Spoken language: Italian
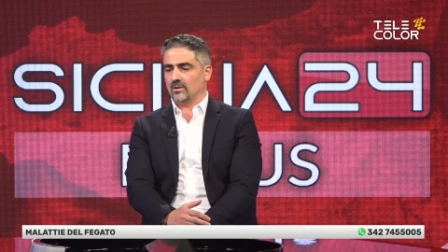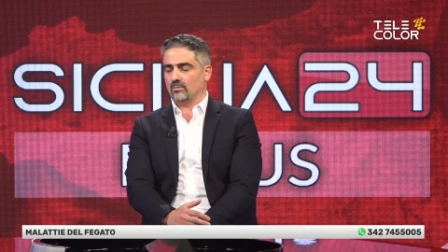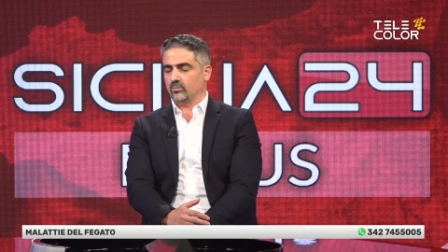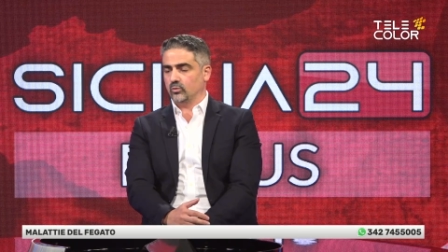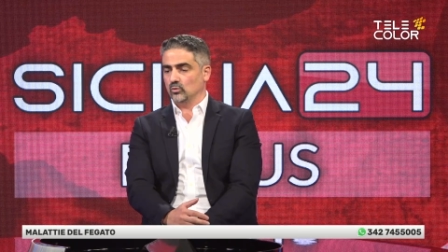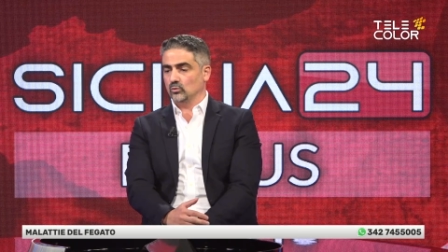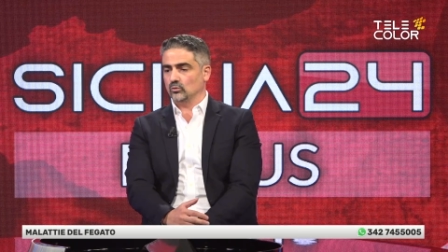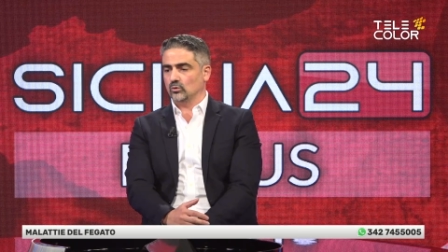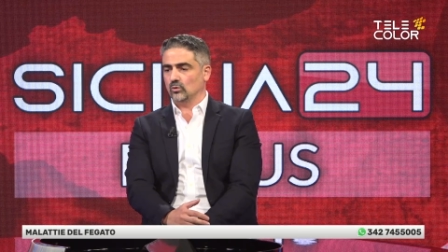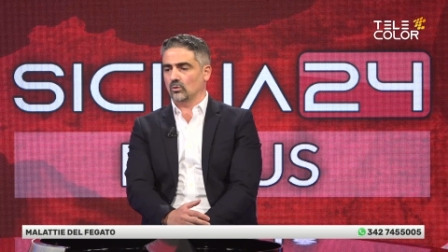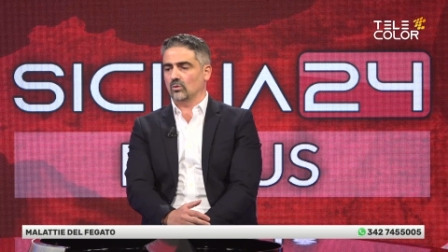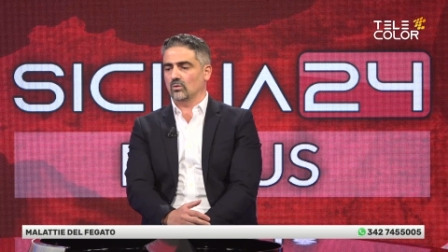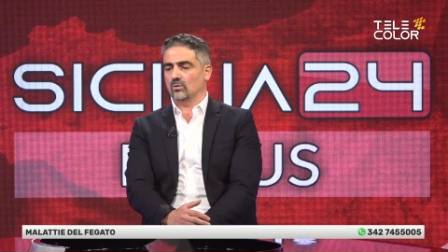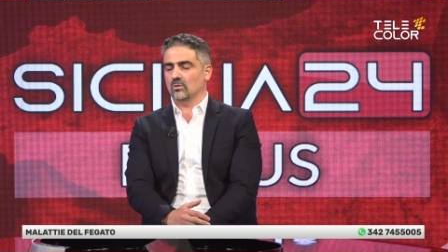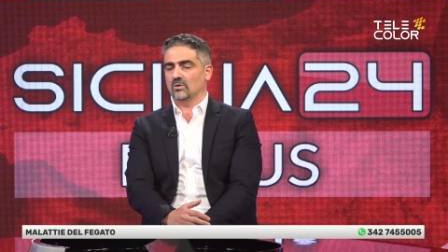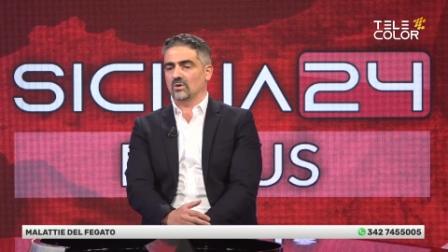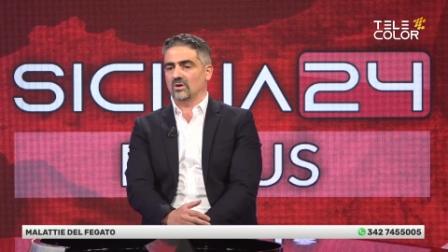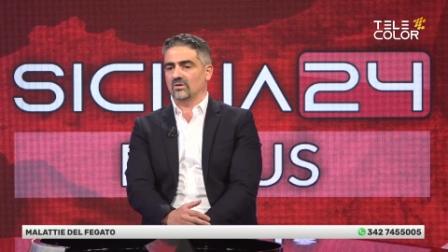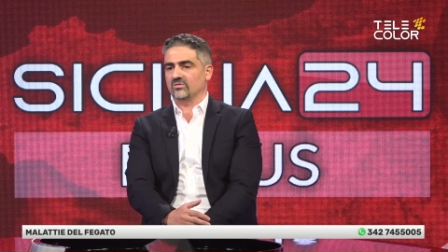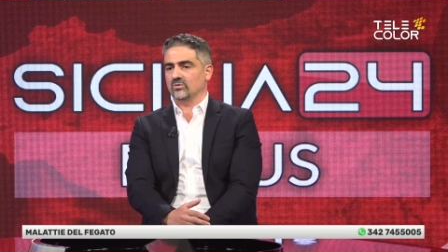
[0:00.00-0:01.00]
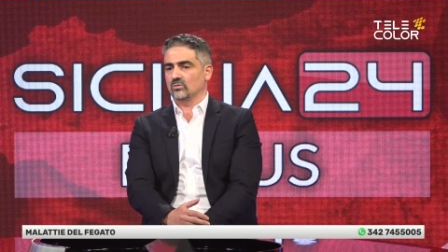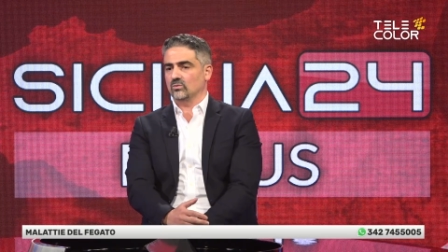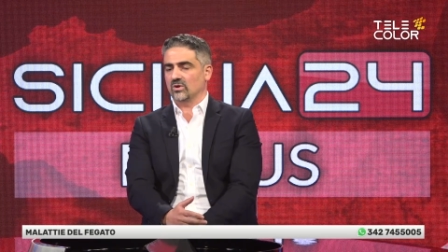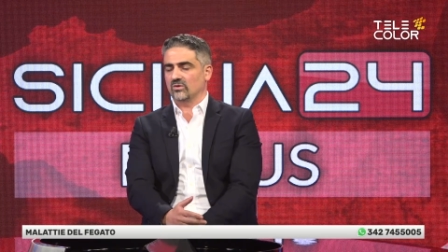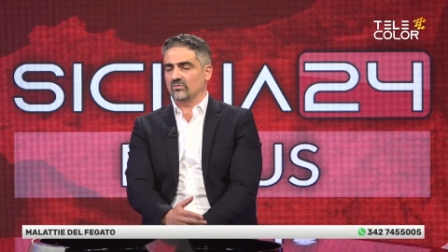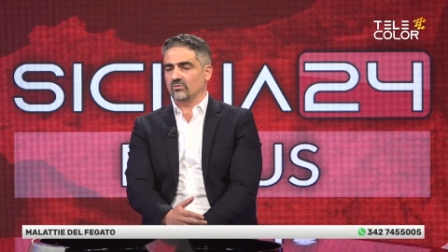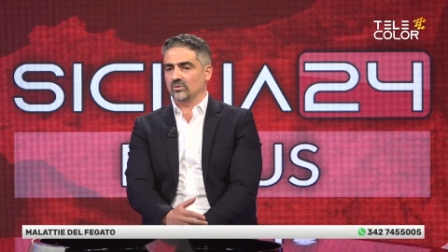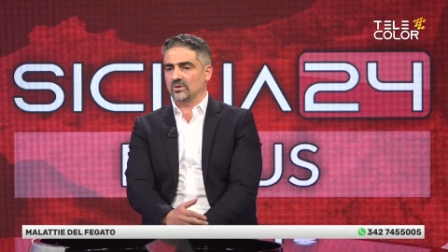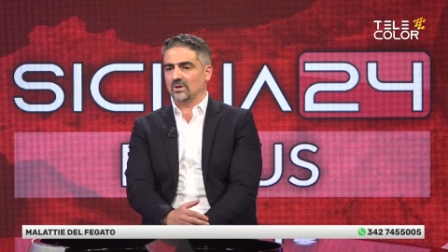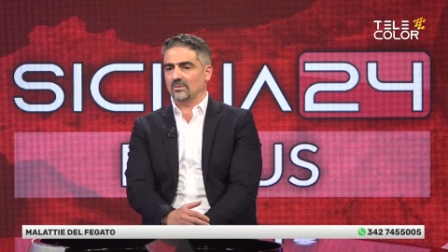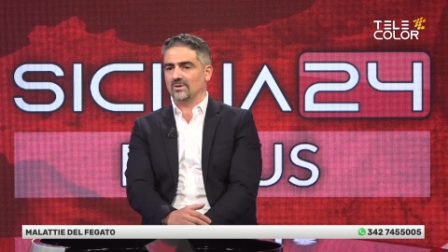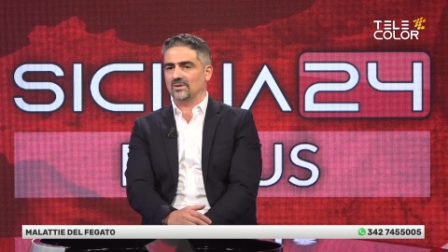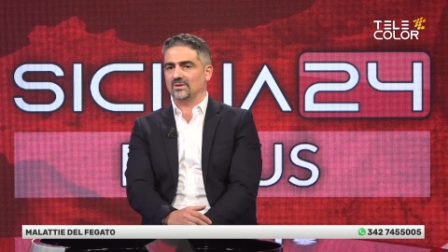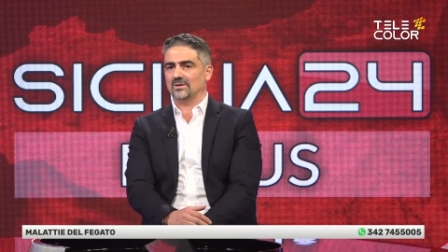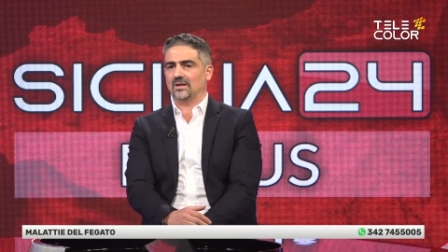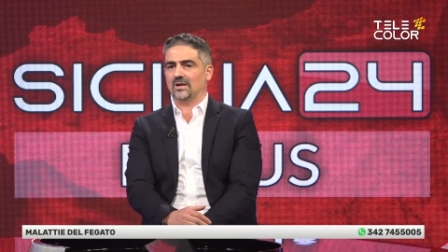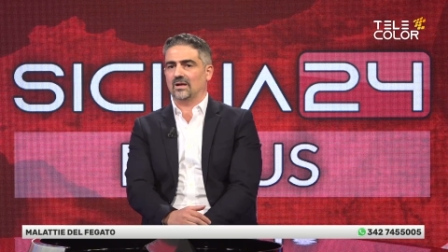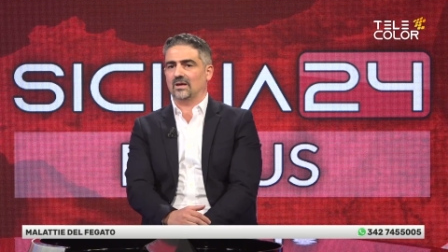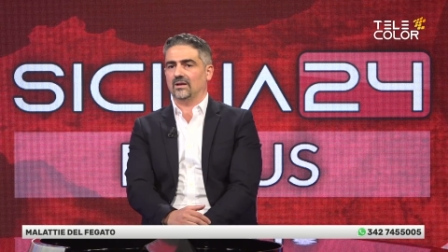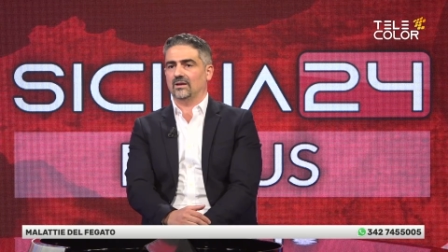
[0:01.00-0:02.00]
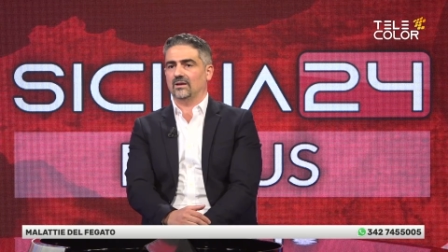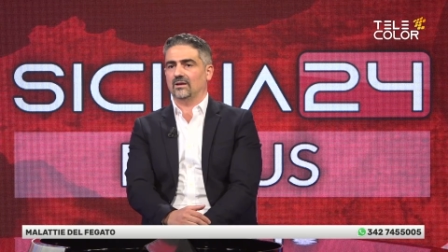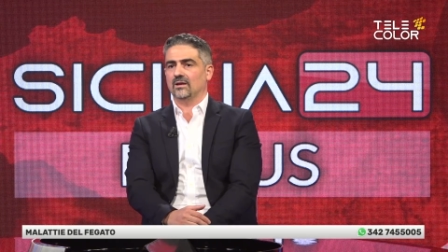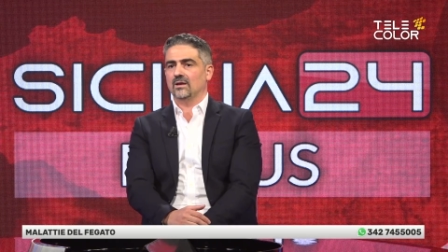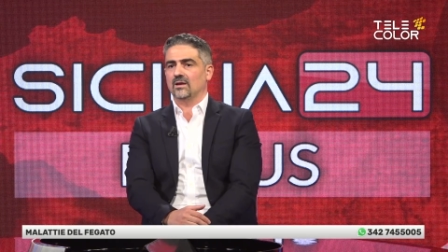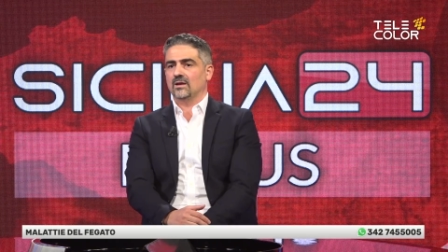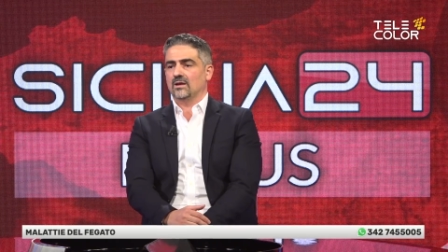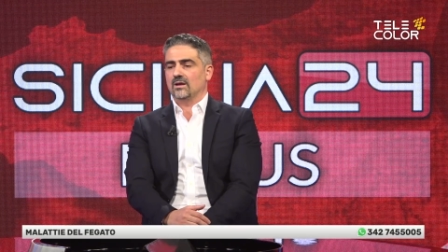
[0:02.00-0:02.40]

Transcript: appunto la figura fondamentale